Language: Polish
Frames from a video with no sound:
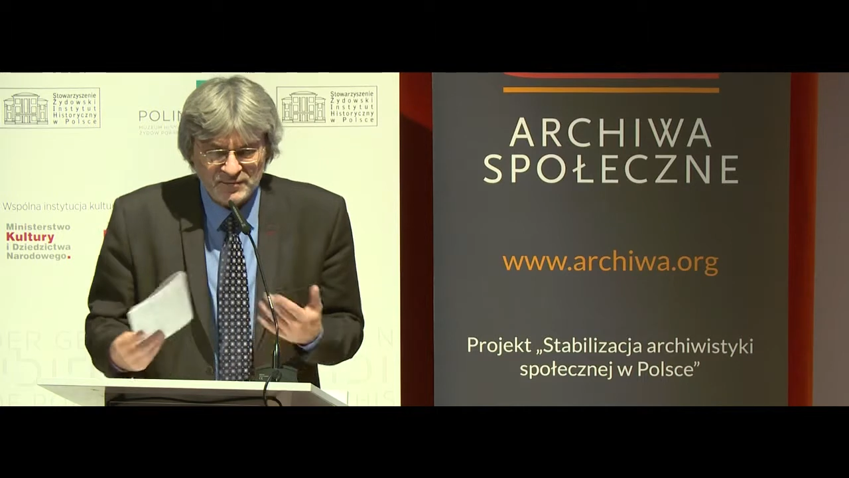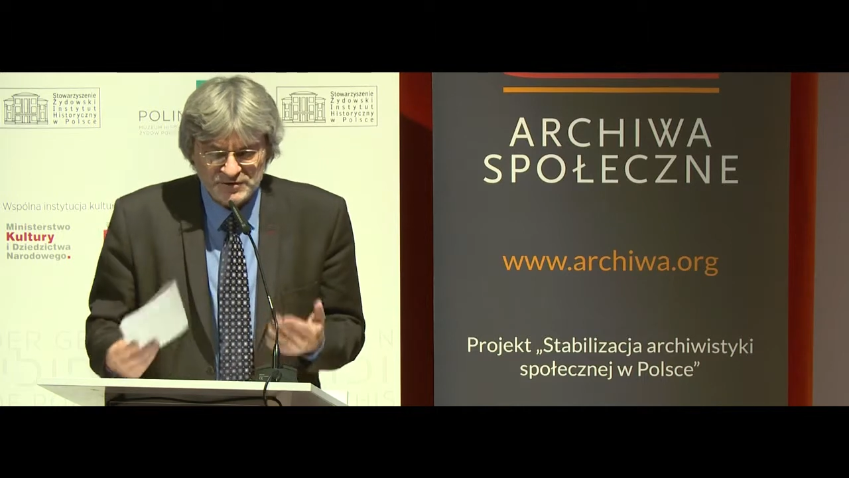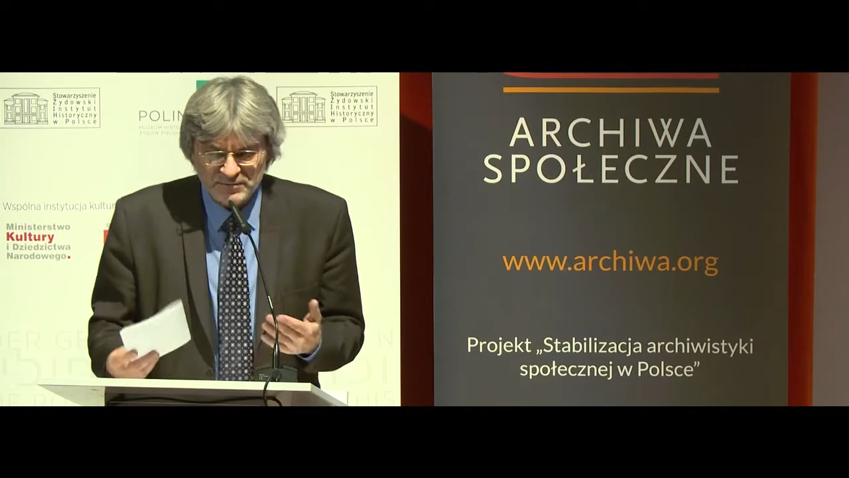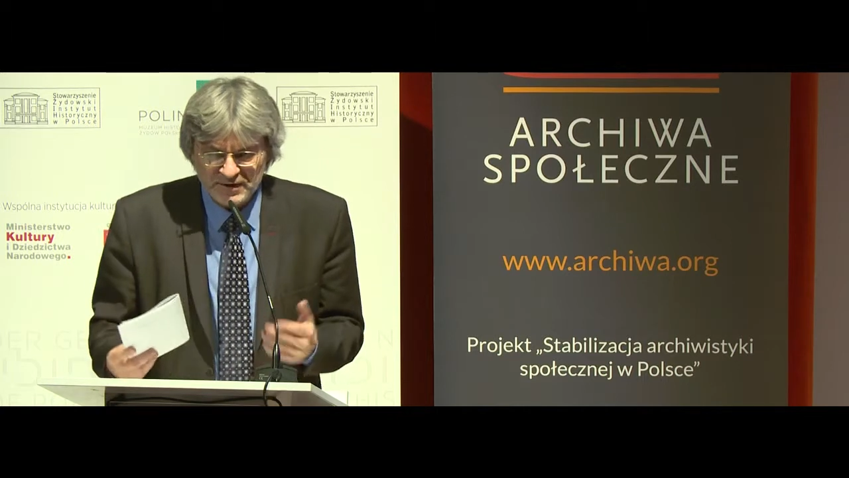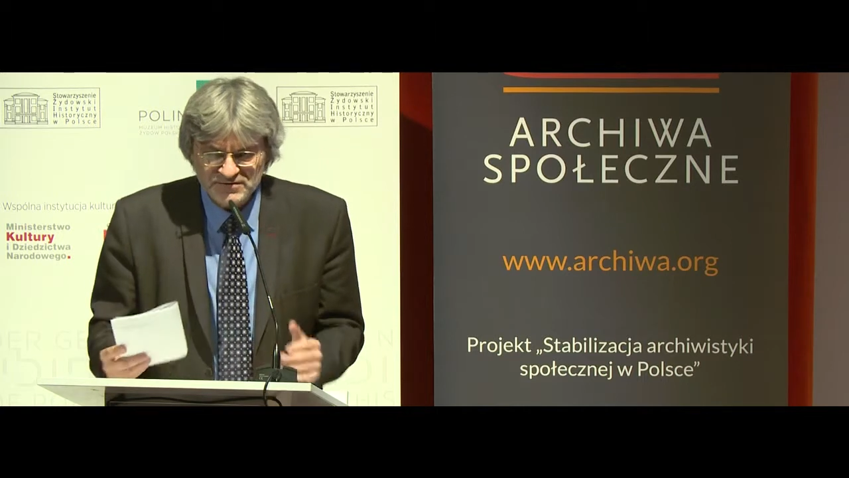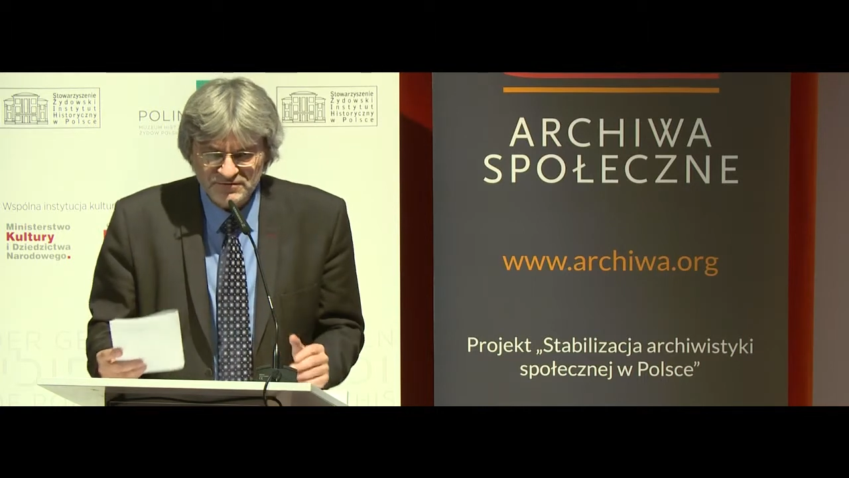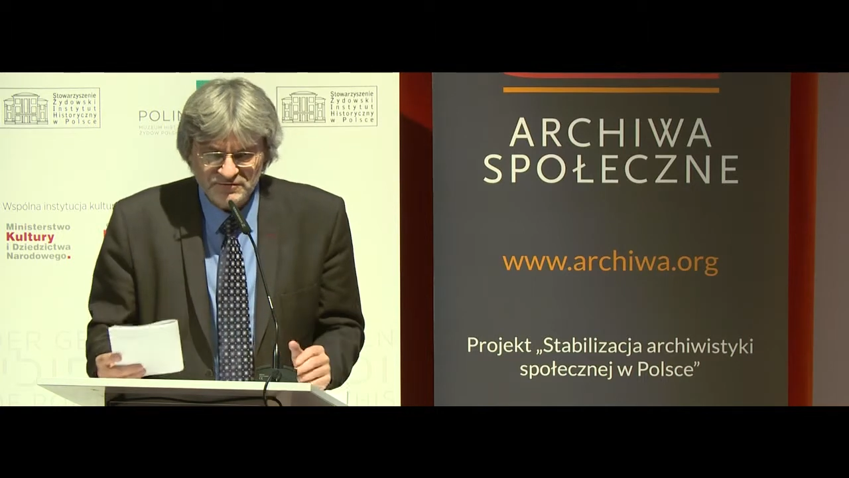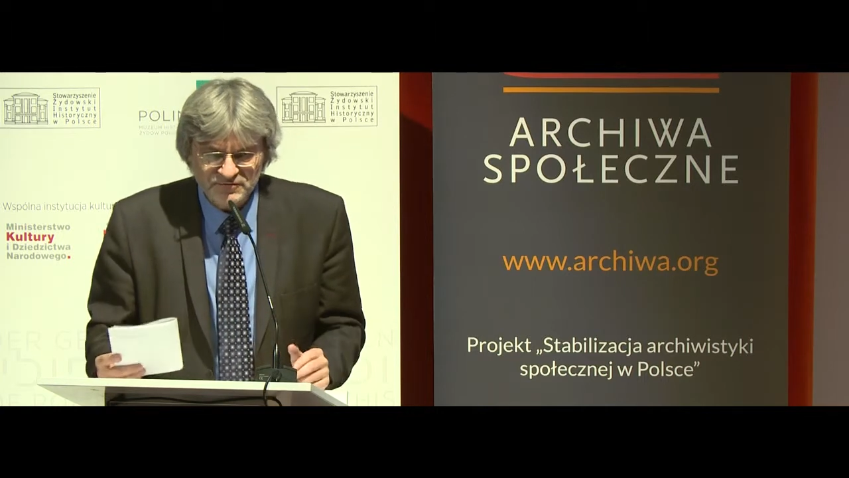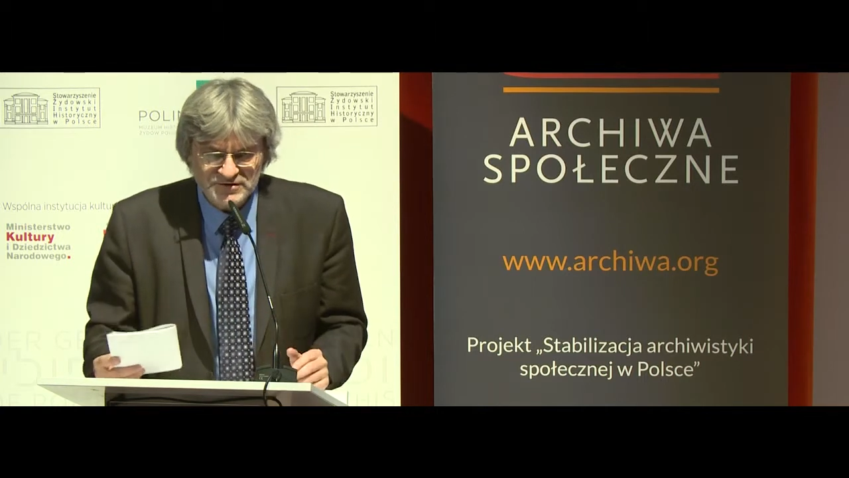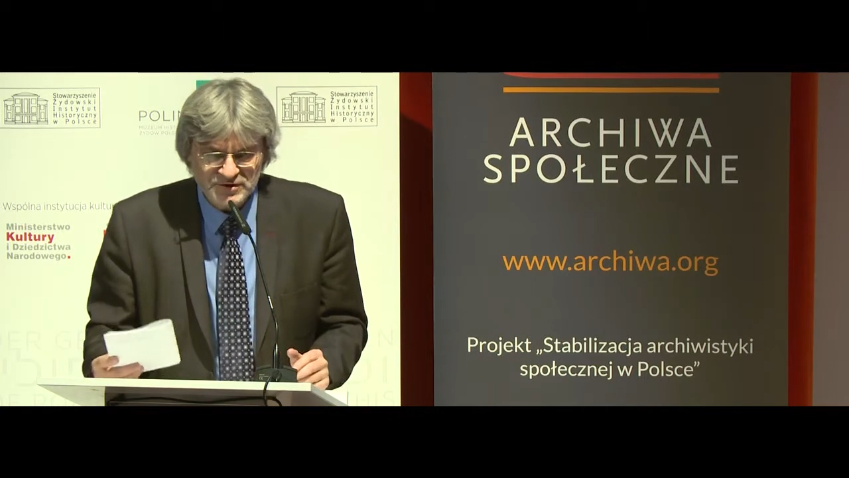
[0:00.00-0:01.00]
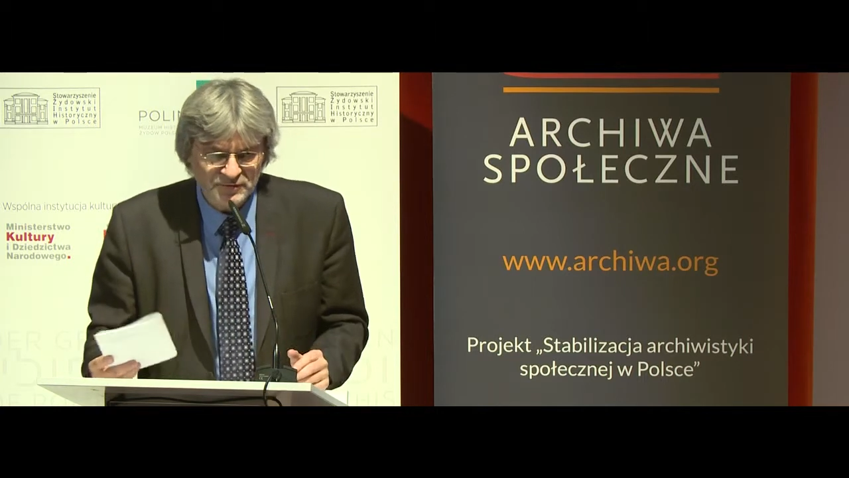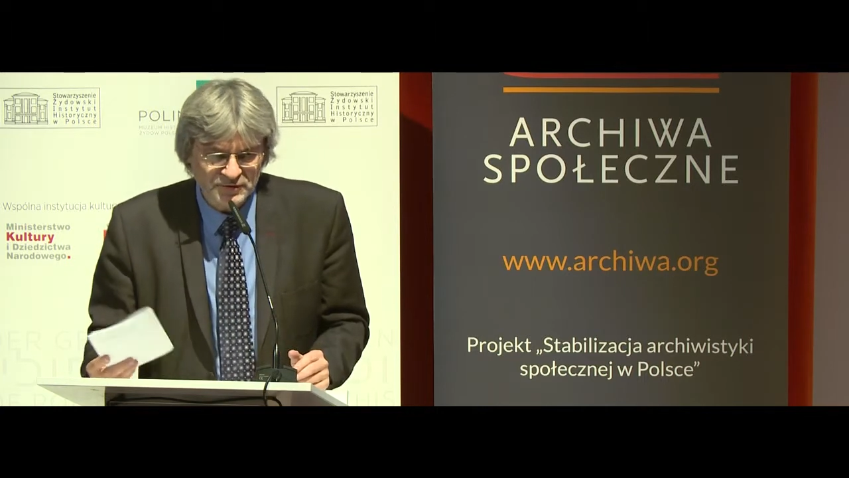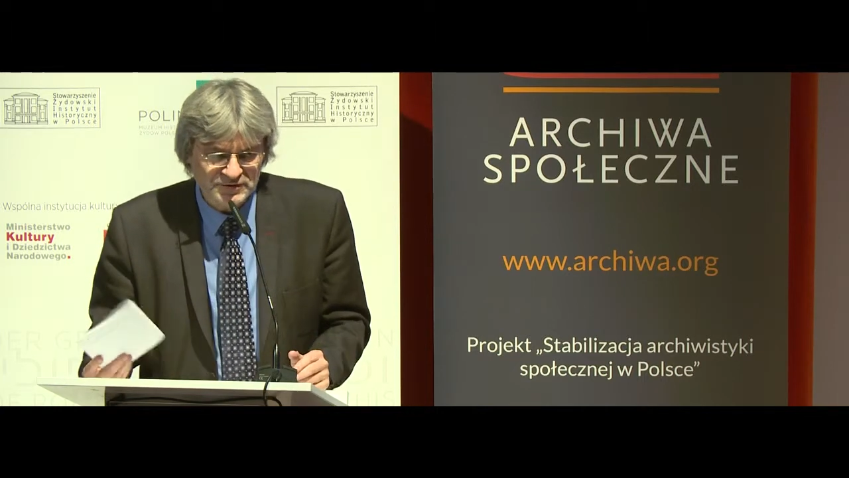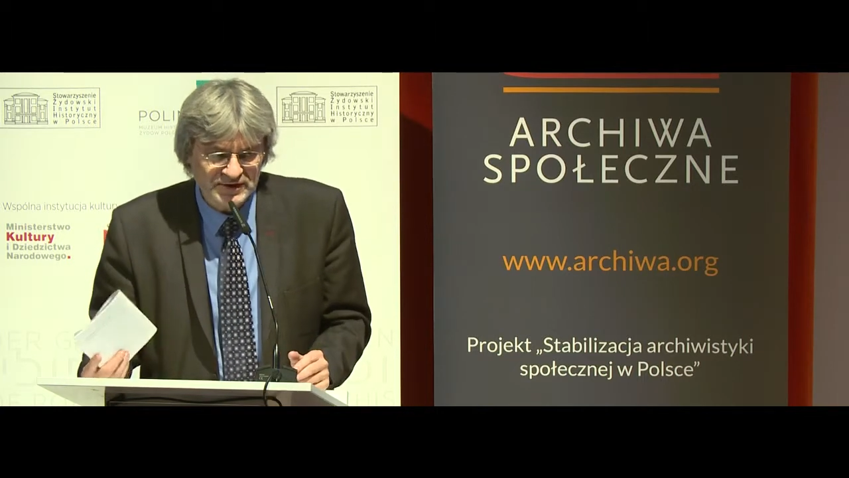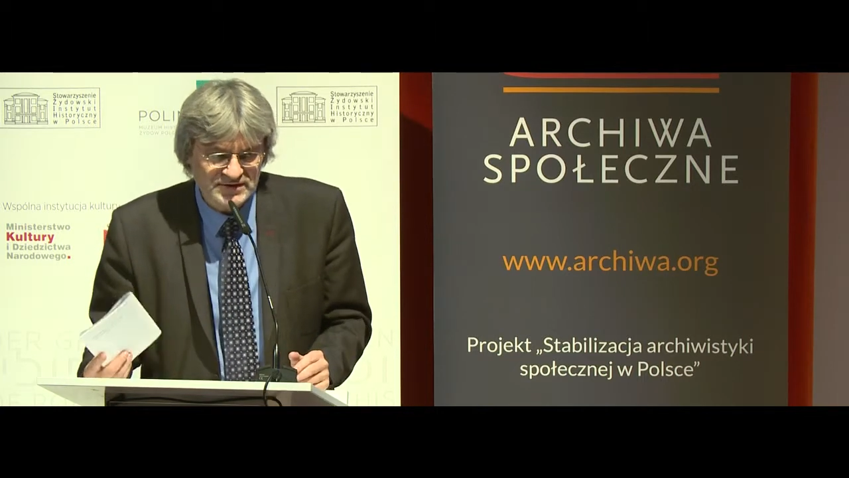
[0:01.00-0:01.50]
Przed Państwem
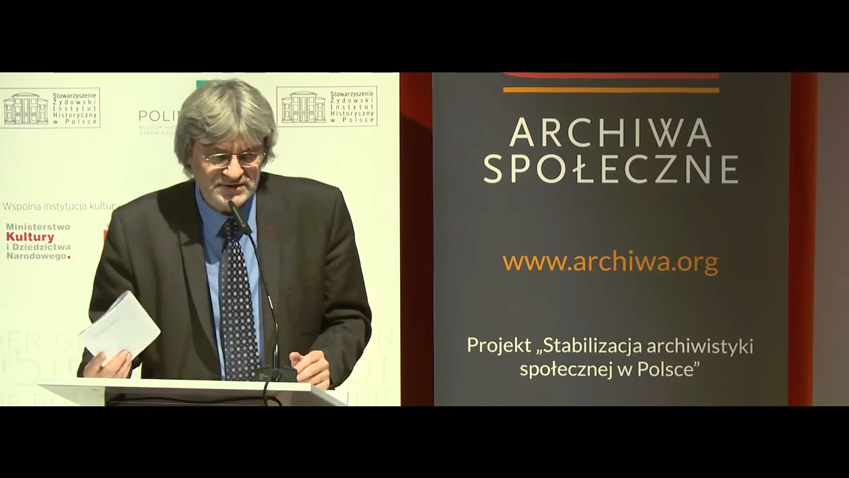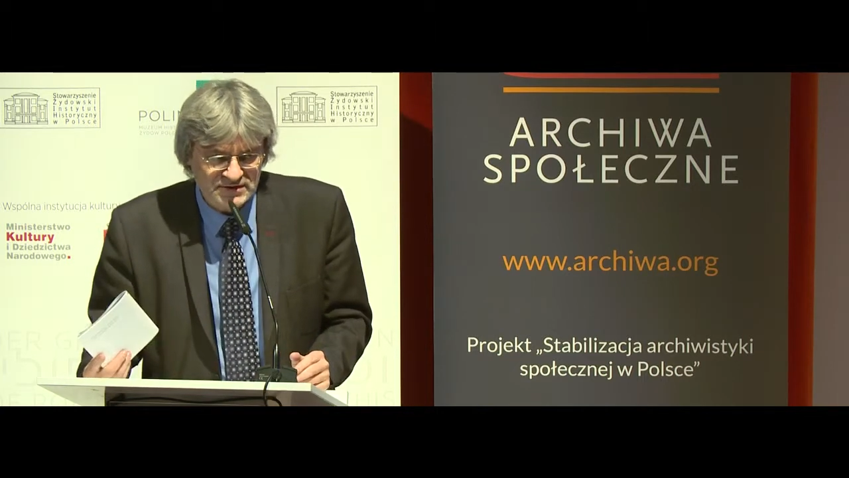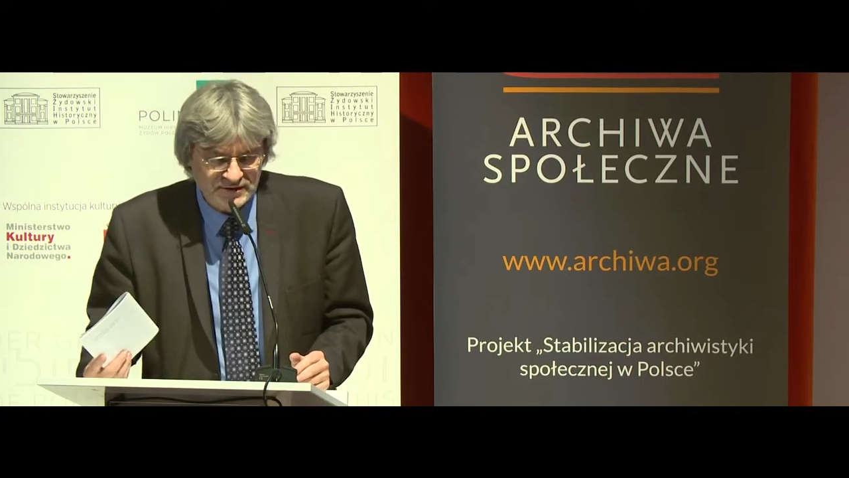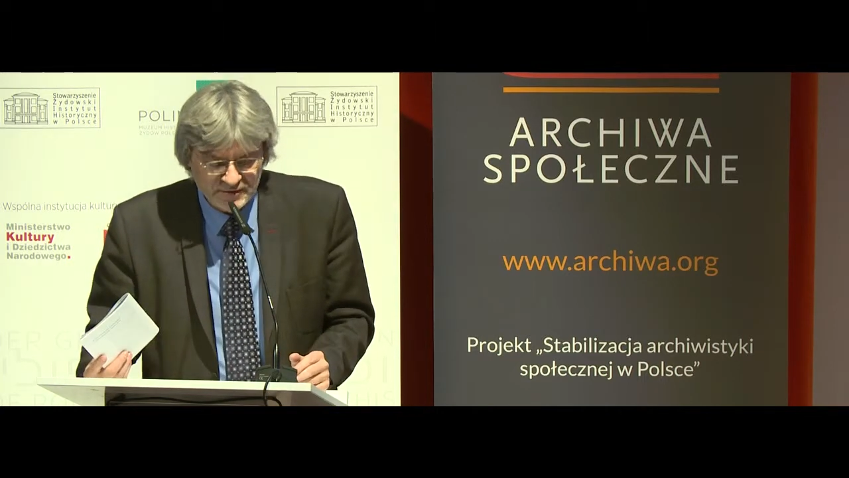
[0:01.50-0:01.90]
wystąpią teraz